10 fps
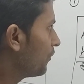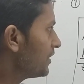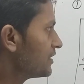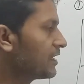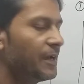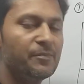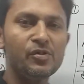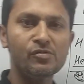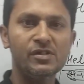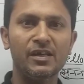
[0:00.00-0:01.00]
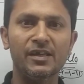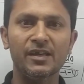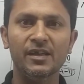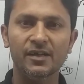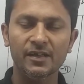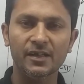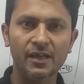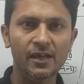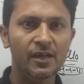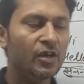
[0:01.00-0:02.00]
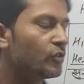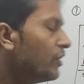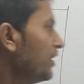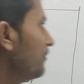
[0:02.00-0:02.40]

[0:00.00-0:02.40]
वर्ड्स का आप यूज़ करेंगे ठीक है तो इन